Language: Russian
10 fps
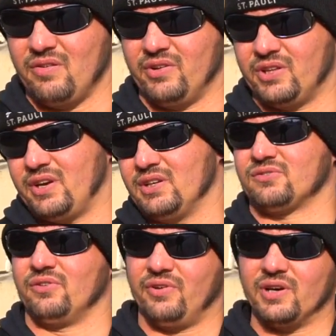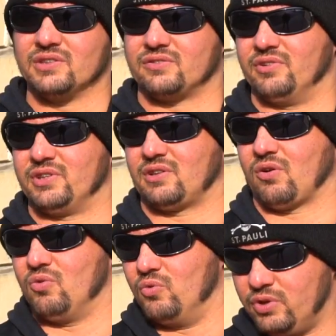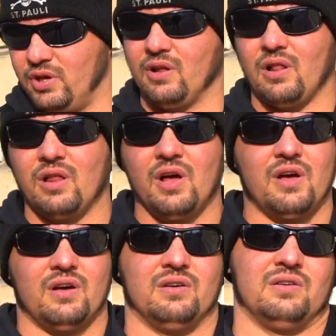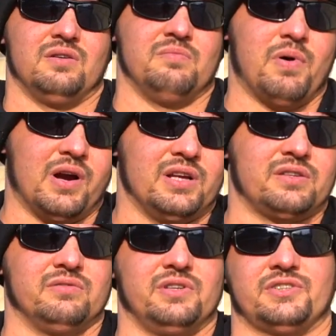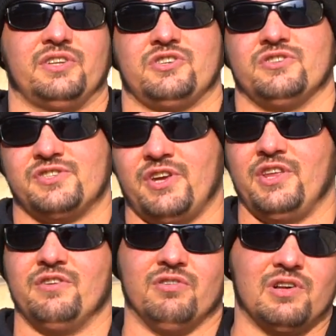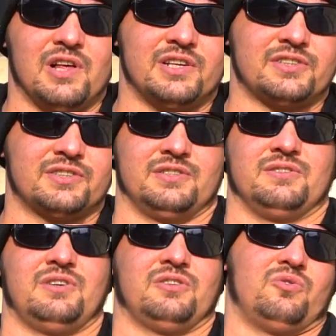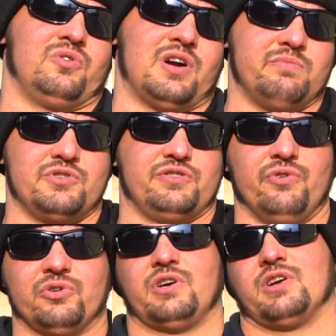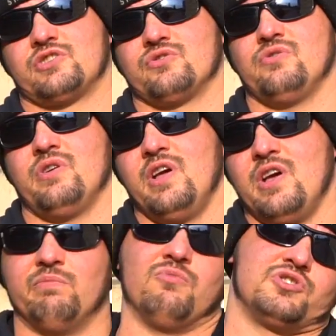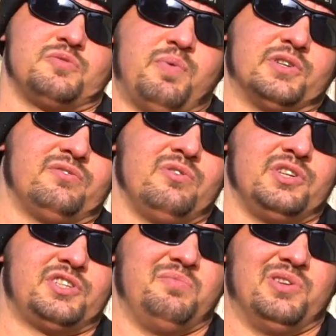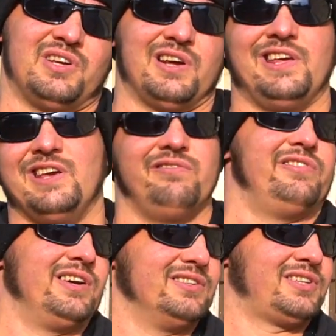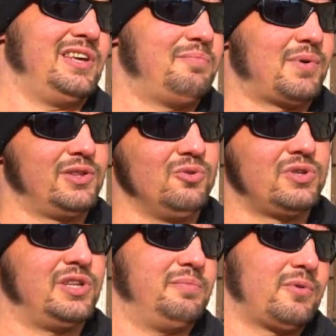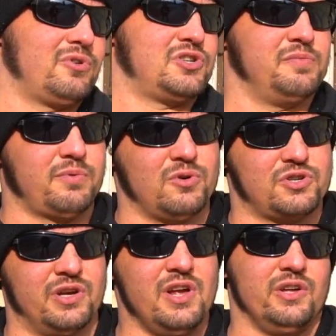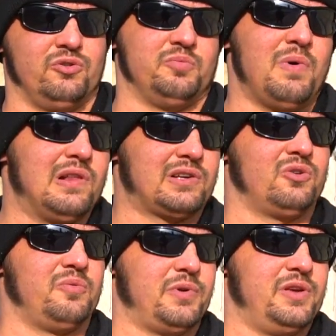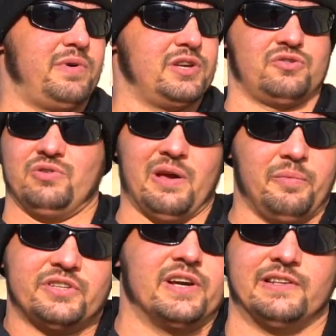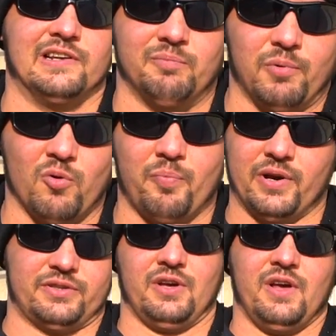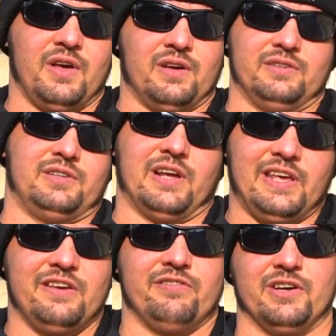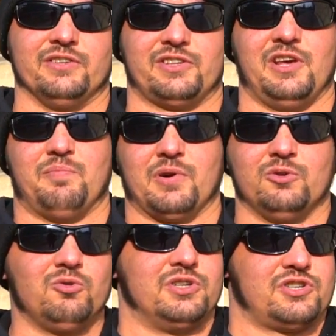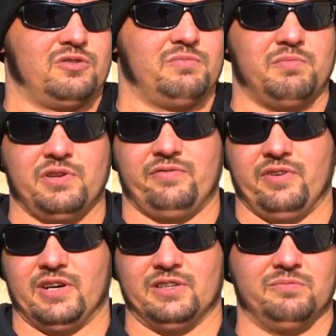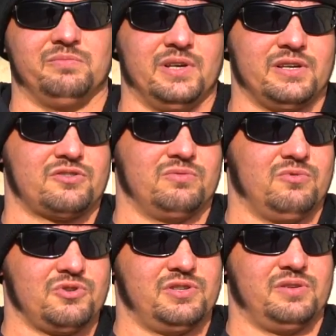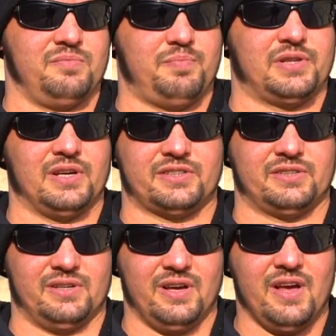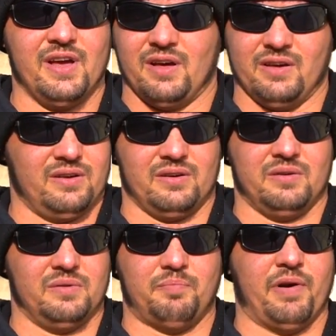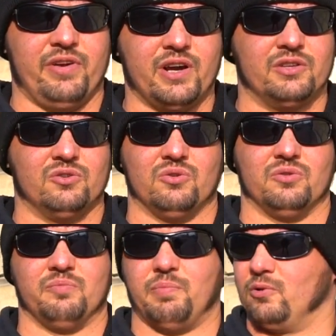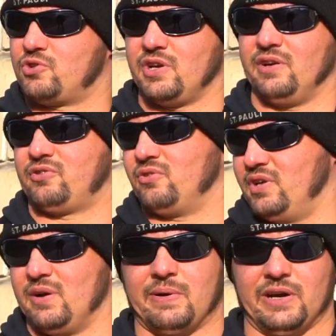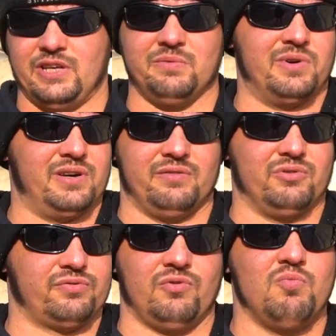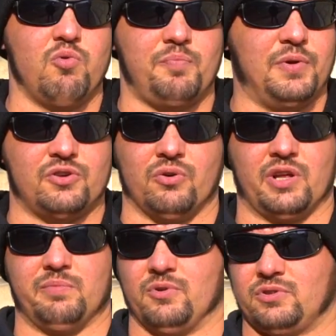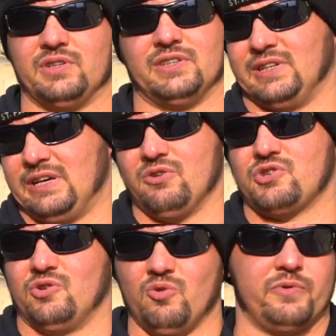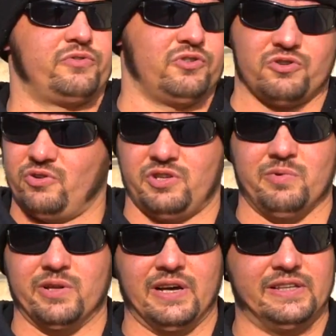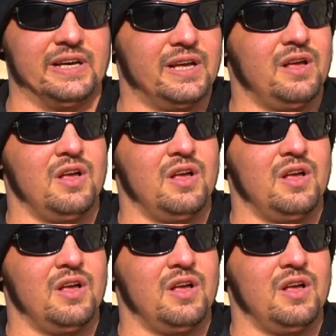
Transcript: Вегетарианство и веганство – это такой удел э, богатого, достаточно среднего класса, который как бы живет хорошо, может позволить себе дорогие веганские продукты и прочее, прочее. То есть мало кто понимает, что не обязательно покупать дорогие веганские продукты, чтобы быть веганом, да, что можно питаться э, по вегану, получая все необходимое. Вот в любой пятерке просто ты зайдешь и купишь все, что тебе надо.